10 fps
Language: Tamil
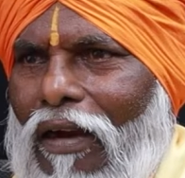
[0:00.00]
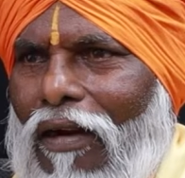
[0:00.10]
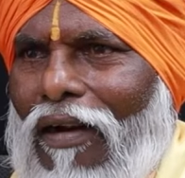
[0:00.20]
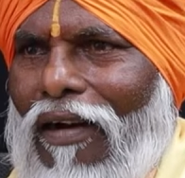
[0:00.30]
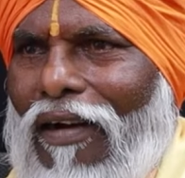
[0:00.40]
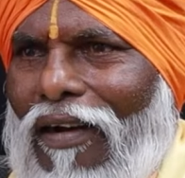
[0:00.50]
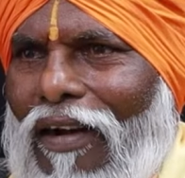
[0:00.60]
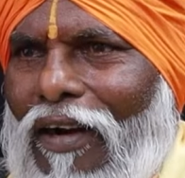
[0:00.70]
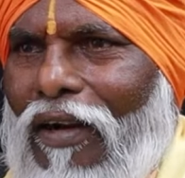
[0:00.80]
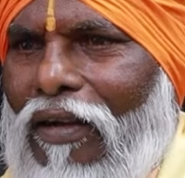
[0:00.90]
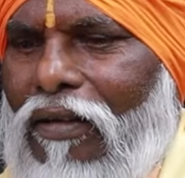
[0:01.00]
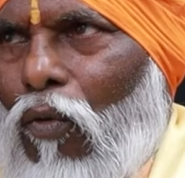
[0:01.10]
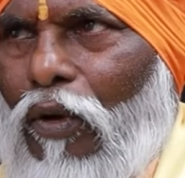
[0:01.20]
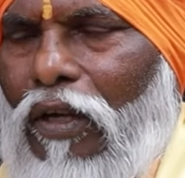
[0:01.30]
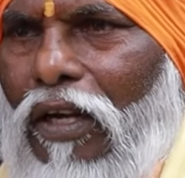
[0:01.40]
யா
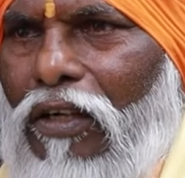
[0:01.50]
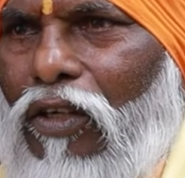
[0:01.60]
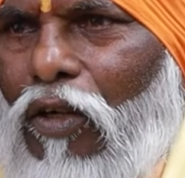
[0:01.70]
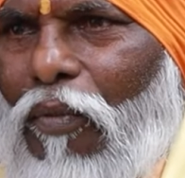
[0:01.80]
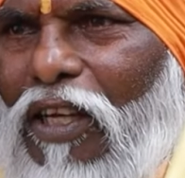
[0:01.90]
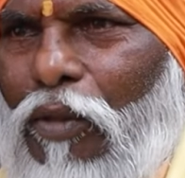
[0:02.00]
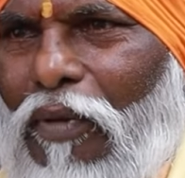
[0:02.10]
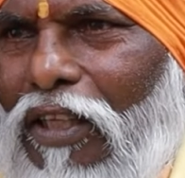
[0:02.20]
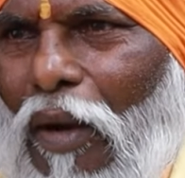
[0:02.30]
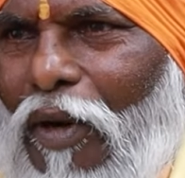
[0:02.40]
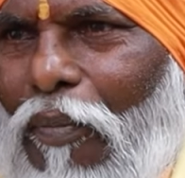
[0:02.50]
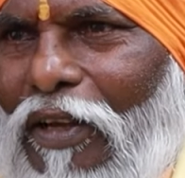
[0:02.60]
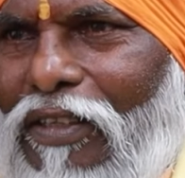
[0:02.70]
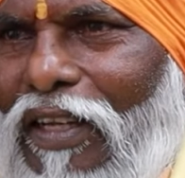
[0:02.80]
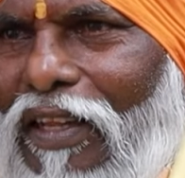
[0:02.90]
ஒரு எட்டு மாதமாக தமிழ்
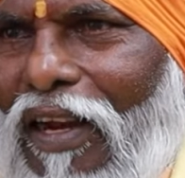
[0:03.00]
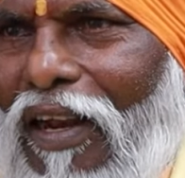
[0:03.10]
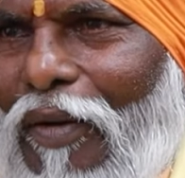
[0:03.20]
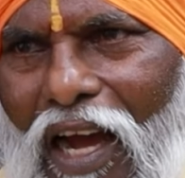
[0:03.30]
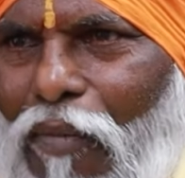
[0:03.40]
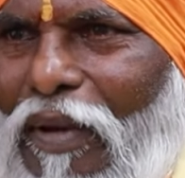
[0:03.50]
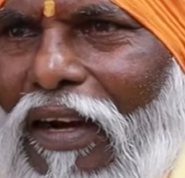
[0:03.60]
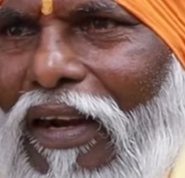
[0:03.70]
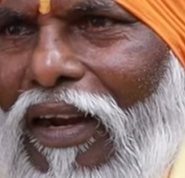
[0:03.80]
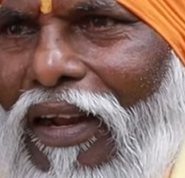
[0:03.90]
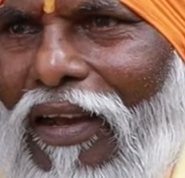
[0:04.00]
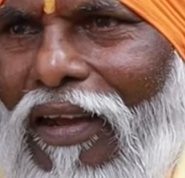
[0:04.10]
பேசினதே இல்லை யாருமே அங்கே இல்லை